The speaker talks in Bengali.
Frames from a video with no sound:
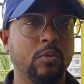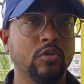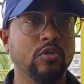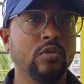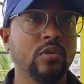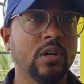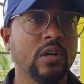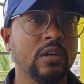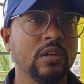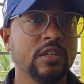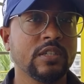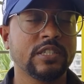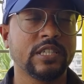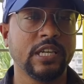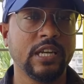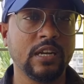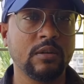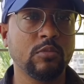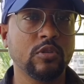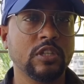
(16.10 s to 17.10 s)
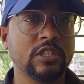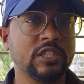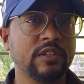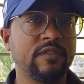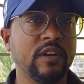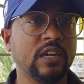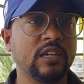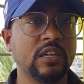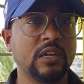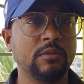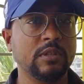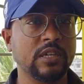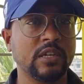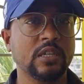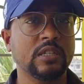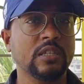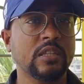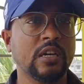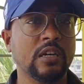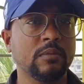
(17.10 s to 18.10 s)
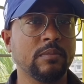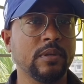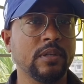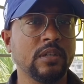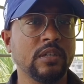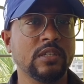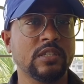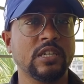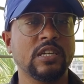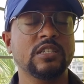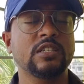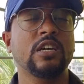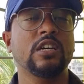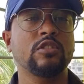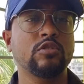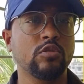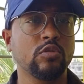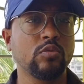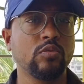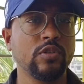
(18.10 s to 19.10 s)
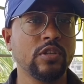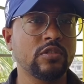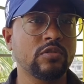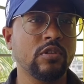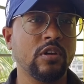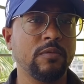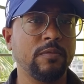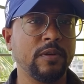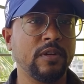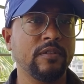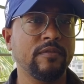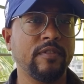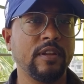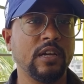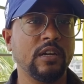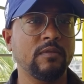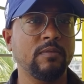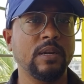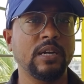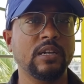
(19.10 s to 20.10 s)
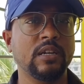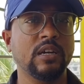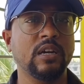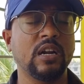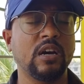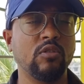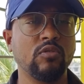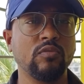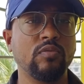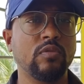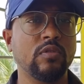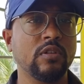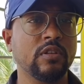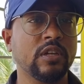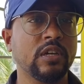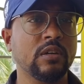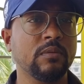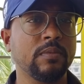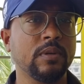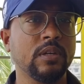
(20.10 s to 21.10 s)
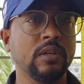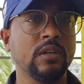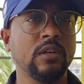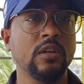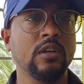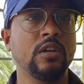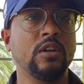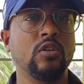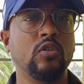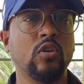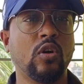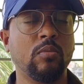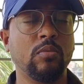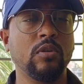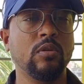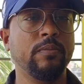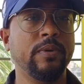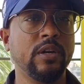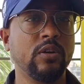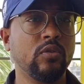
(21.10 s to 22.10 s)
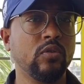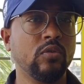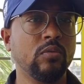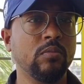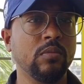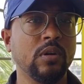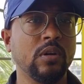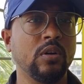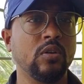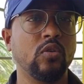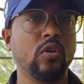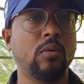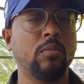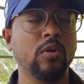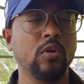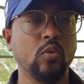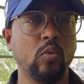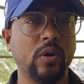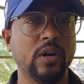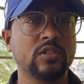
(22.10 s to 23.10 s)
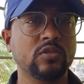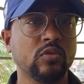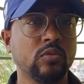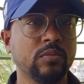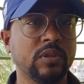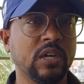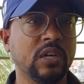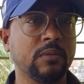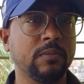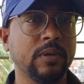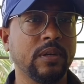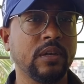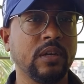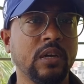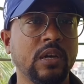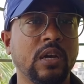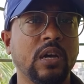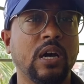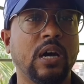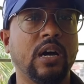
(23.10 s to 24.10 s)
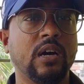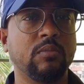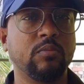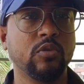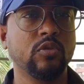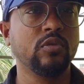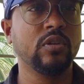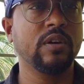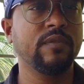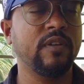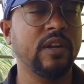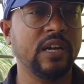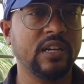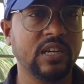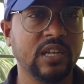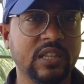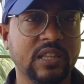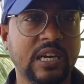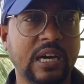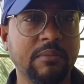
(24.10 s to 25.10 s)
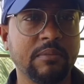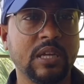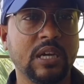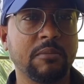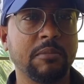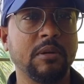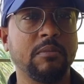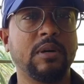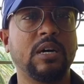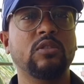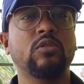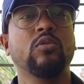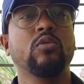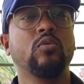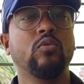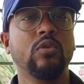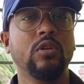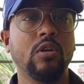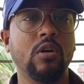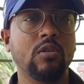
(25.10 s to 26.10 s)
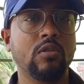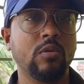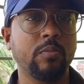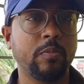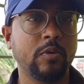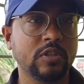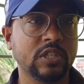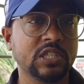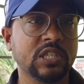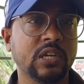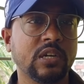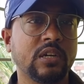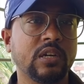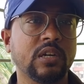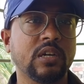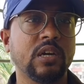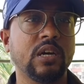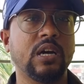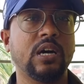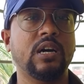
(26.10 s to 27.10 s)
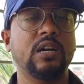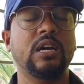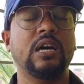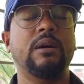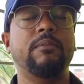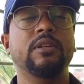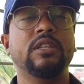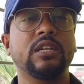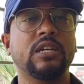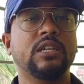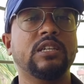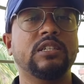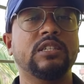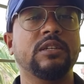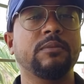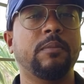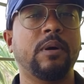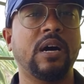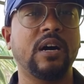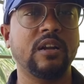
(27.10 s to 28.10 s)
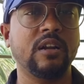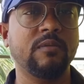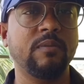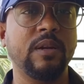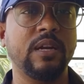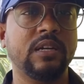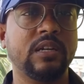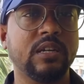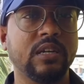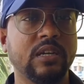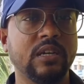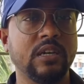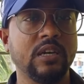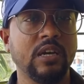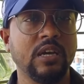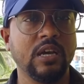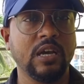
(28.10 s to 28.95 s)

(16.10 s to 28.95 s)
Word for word: আর বন্ধুরা সেলের মধ্যে যে ফ্ল্যাটটা আমাদের কাছে থাকবে সেটা সাতশো কুড়ি স্কোয়ার ফিটের ফ্ল্যাট ফ্ল্যাটটা গ্রাউন্ড ফ্লোরে থাকবে ডবল বেডরুম ডবল ওয়াশরুম থাকবে আর বন্ধুরা ফ্ল্যাটটার দাম থাকবে মাত্র কুড়ি লক্ষ পঞ্চাশ হাজার টাকা আর আমাদের কাছে যে ভাড়ার ফ্ল্যাটটা